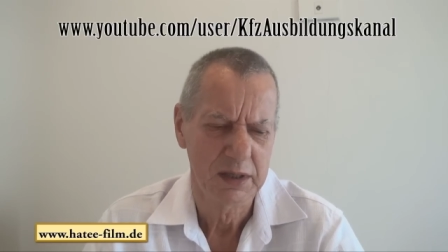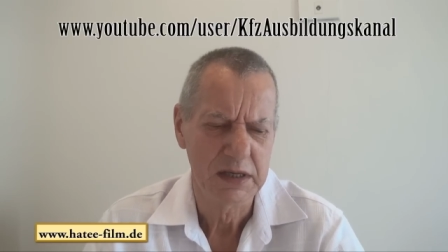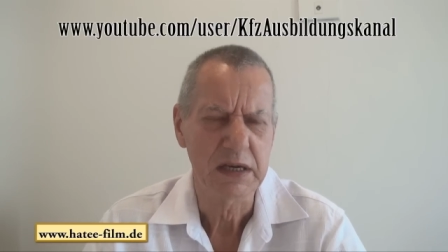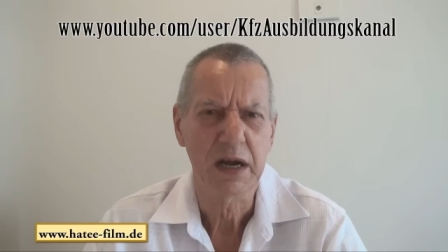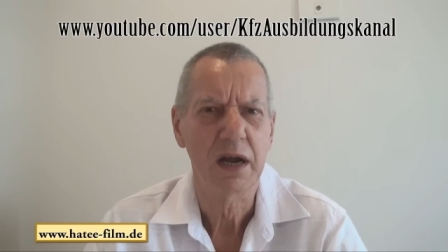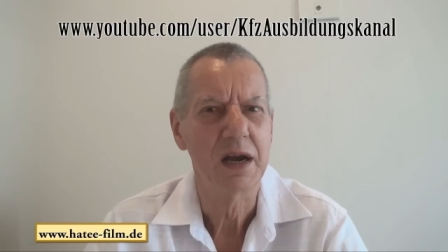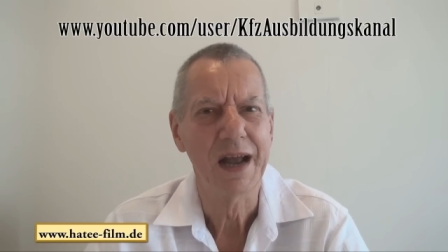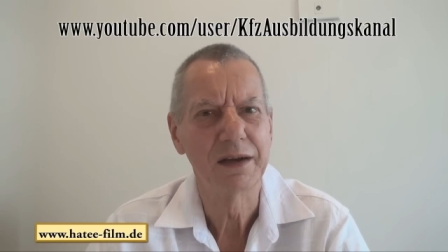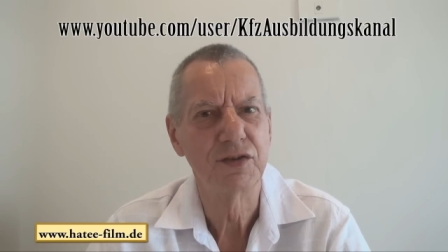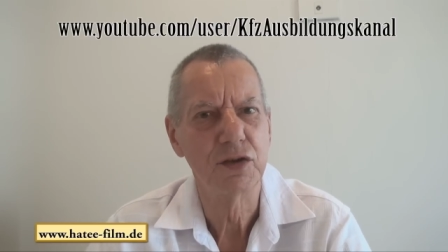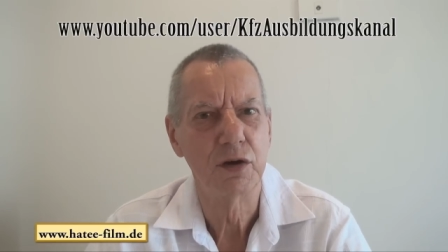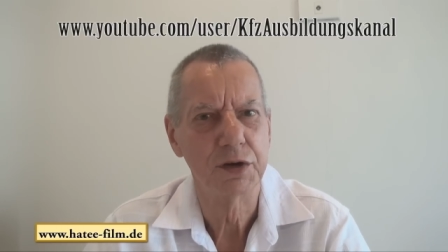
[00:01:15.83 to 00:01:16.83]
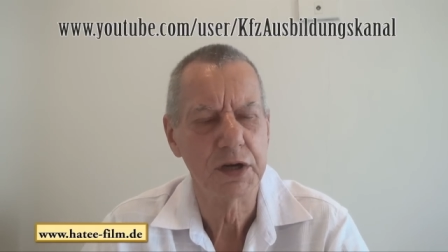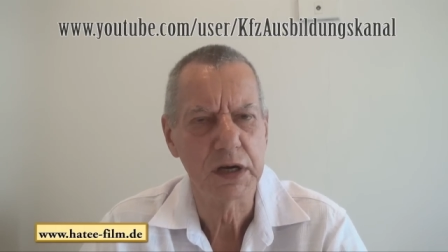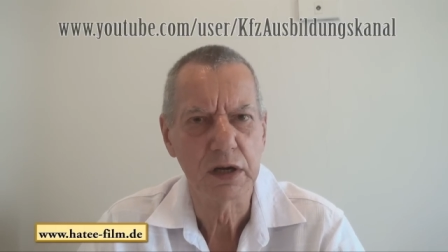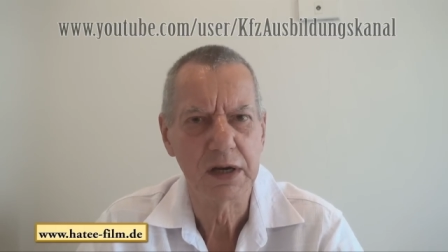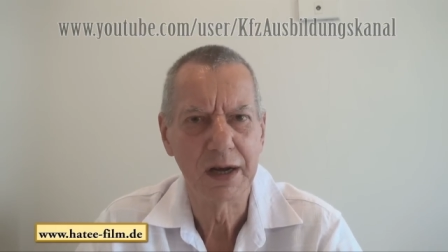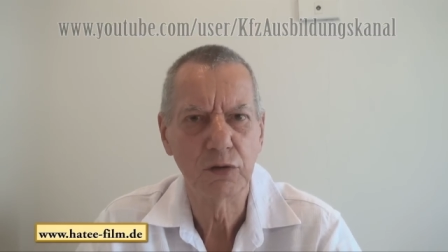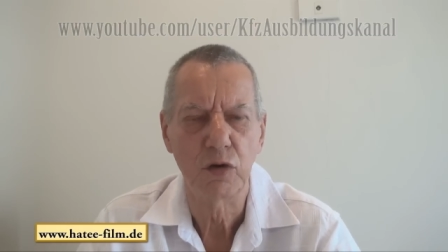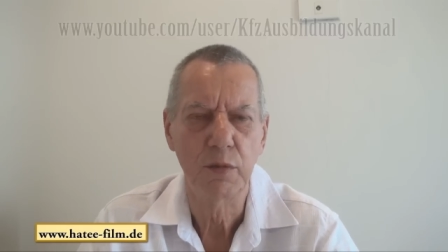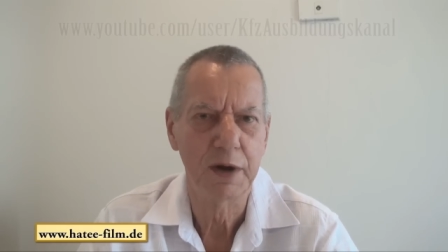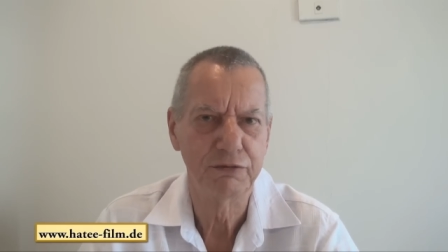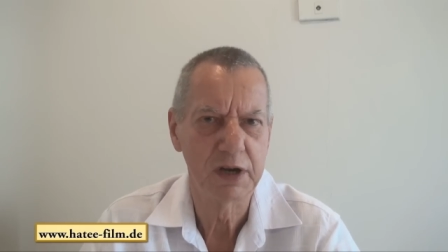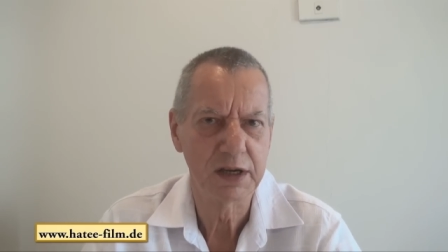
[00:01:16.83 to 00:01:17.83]
die Lacksorte, die
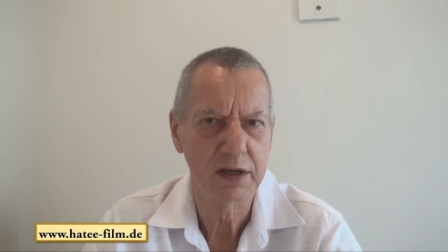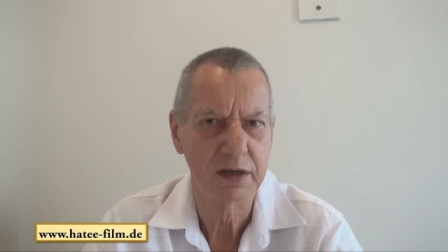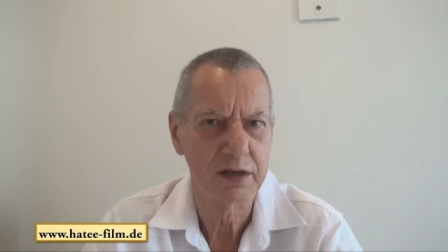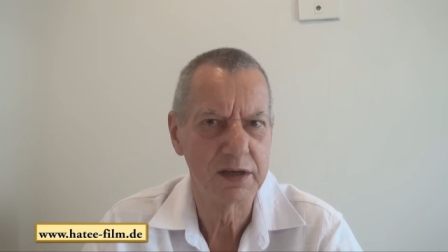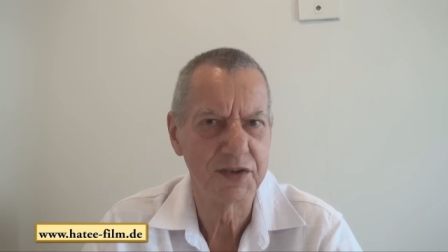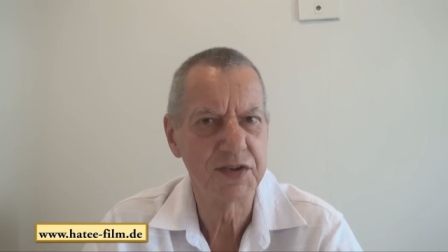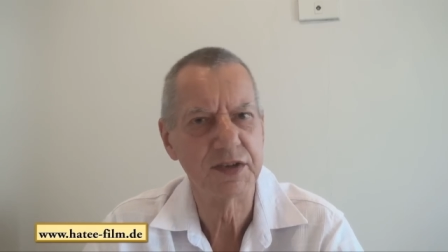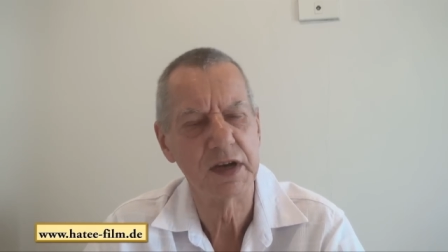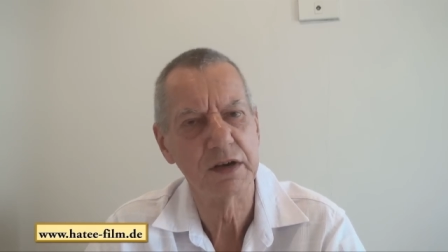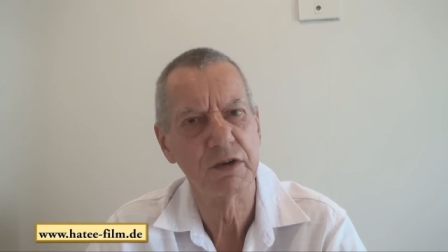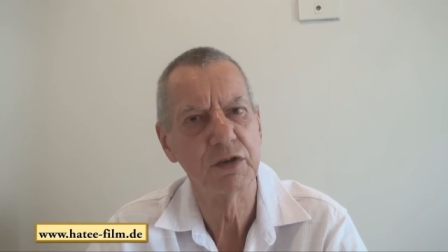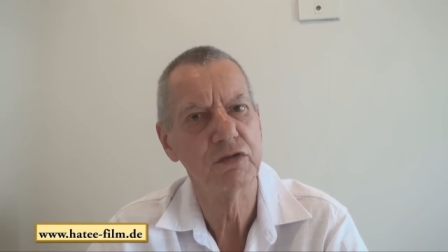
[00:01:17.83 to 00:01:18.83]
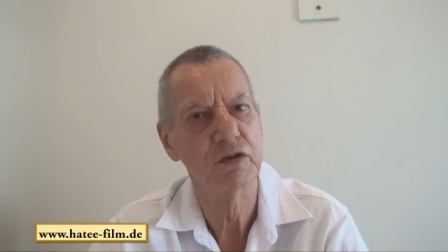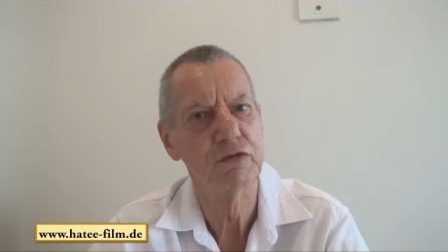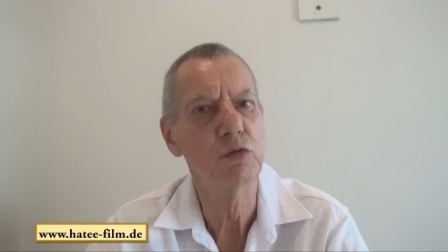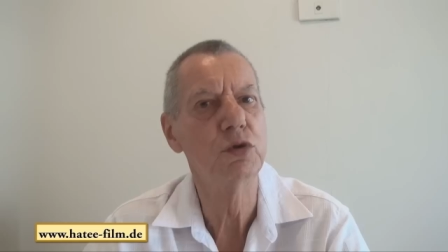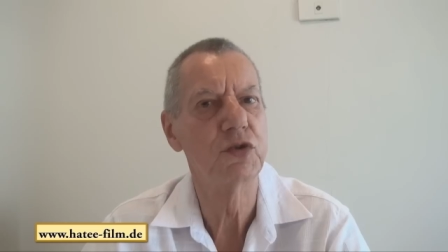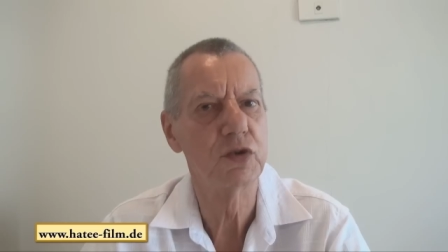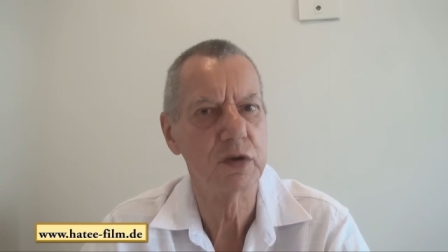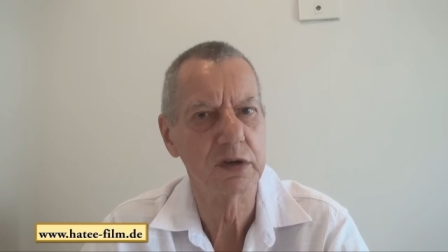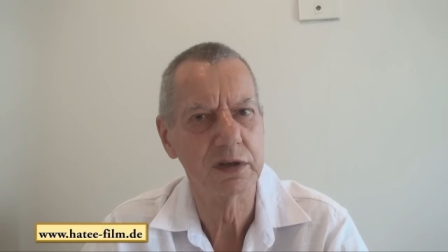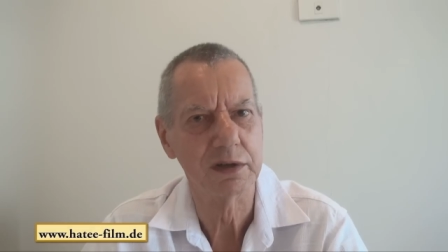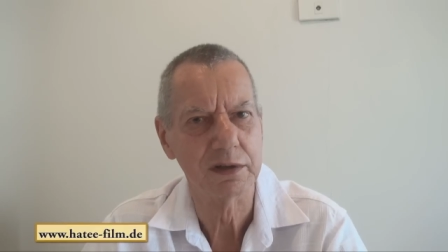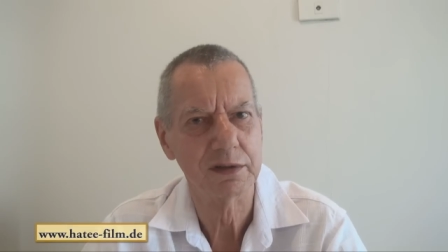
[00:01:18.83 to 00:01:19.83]
Lackoberfläche, das ist etwas für
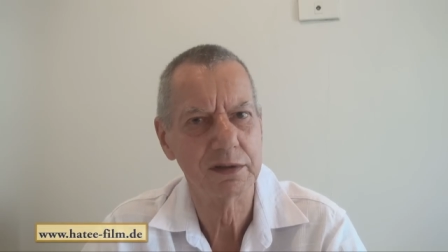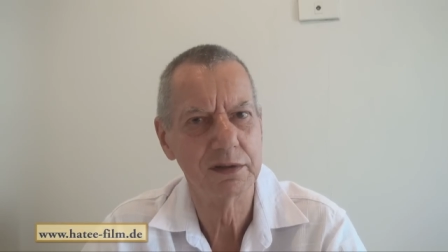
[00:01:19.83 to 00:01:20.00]
Flugzeuge,